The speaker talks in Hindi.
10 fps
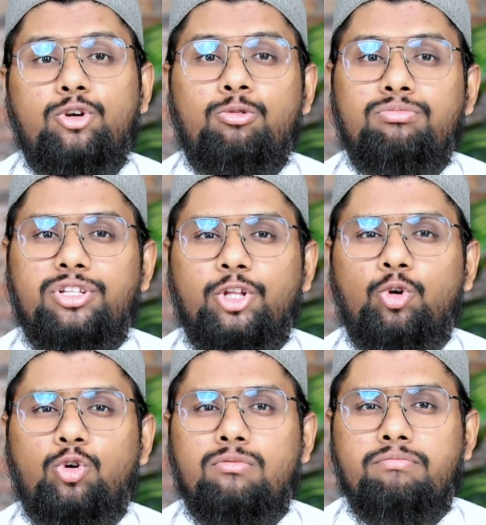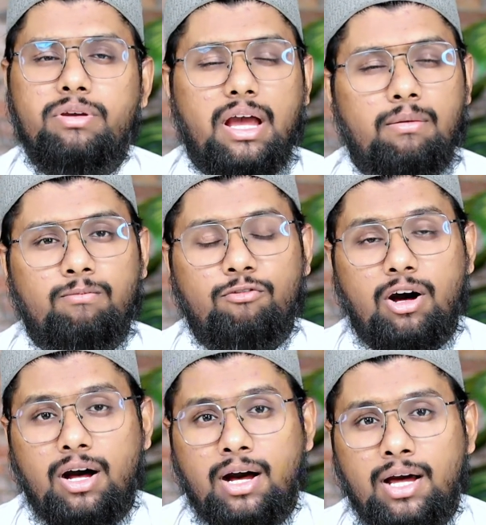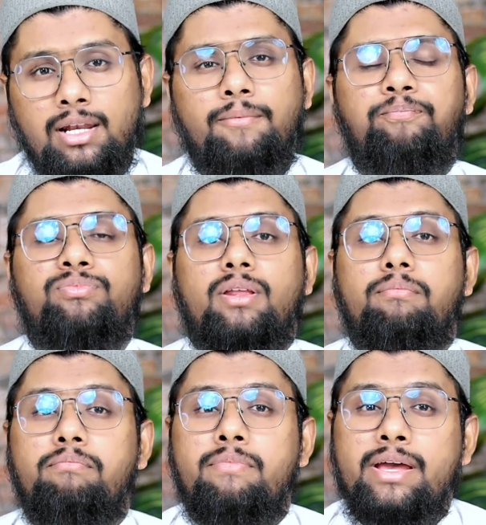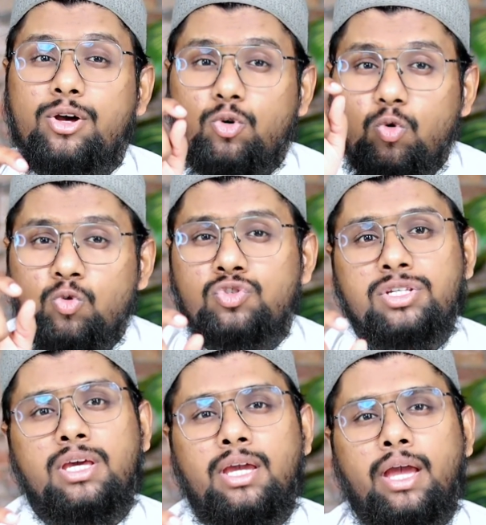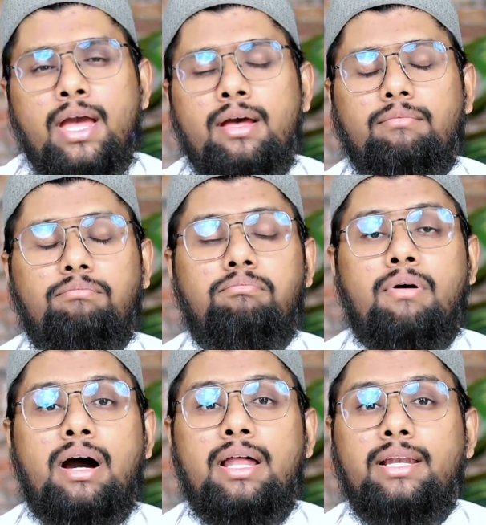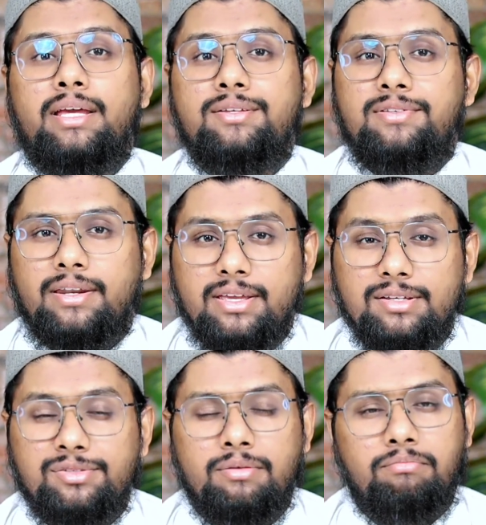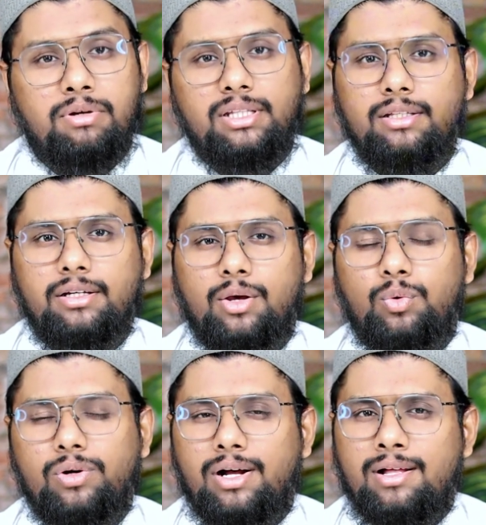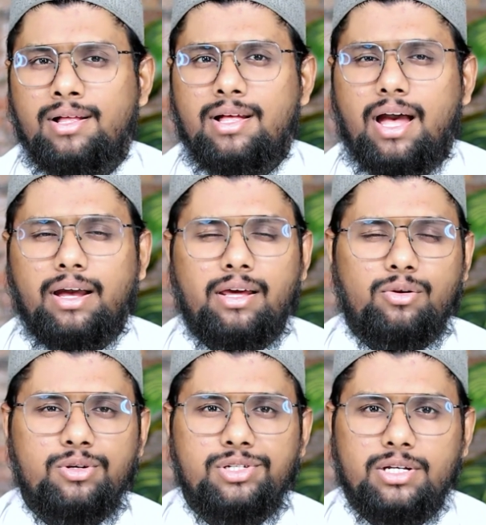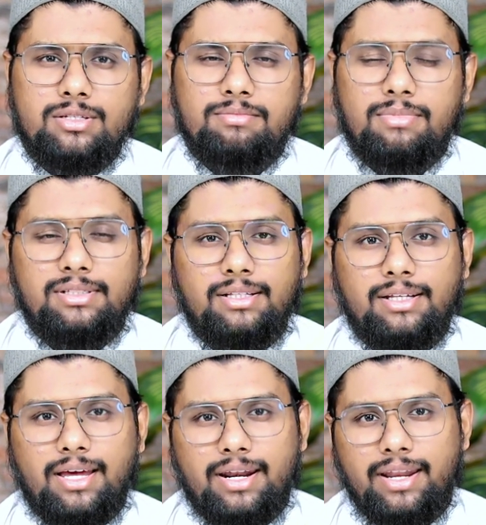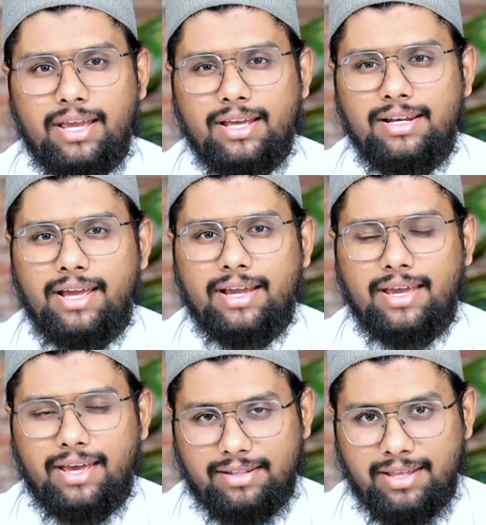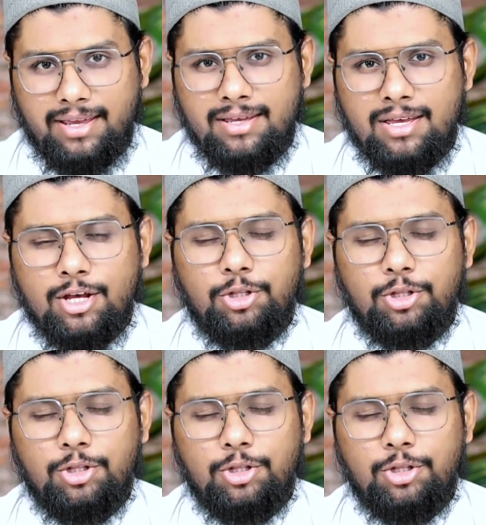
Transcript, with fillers: वयुन दिदकुम बी अमवाल मैं उसकी माल के जरिए से मदद करूंगा अगर कोई शख्स मदद करने के लिए कह दे